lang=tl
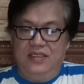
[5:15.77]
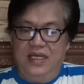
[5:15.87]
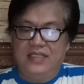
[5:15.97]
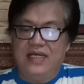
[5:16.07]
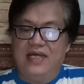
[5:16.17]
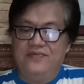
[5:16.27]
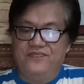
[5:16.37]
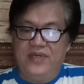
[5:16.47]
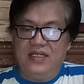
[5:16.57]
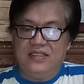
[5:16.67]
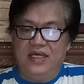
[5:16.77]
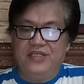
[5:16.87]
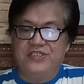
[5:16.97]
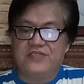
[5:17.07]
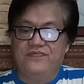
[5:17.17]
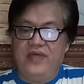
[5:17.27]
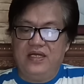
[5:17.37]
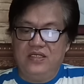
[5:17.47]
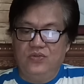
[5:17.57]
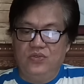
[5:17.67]
and I felt it's
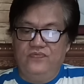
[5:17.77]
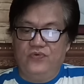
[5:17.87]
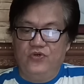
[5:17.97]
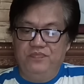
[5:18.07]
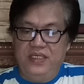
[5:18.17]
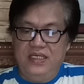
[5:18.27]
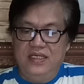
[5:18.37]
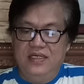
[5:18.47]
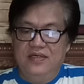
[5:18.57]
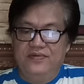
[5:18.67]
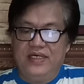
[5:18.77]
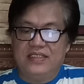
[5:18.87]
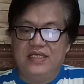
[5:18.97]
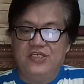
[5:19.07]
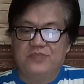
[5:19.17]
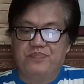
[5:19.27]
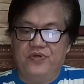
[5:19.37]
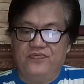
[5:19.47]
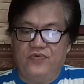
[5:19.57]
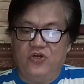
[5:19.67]
very good for me that his
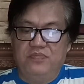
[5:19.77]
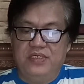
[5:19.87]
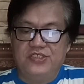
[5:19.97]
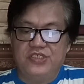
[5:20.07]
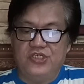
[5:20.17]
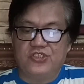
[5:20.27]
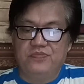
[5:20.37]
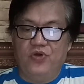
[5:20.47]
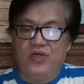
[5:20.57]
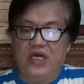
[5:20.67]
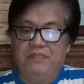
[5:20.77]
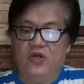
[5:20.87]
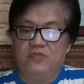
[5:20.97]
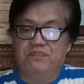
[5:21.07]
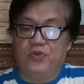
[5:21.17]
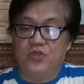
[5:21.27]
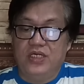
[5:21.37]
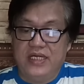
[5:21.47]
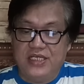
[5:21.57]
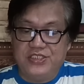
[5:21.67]
performance is more about
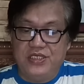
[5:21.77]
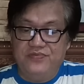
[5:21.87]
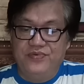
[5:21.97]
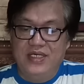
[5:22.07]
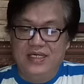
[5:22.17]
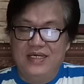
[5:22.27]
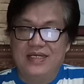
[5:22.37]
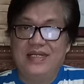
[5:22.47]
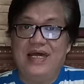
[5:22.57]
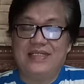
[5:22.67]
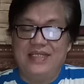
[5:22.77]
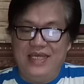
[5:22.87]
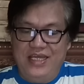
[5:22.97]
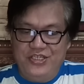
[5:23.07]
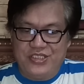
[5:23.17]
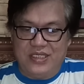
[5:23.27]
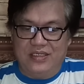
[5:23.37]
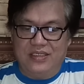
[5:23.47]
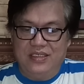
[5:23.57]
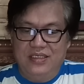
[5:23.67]
progressive not instant.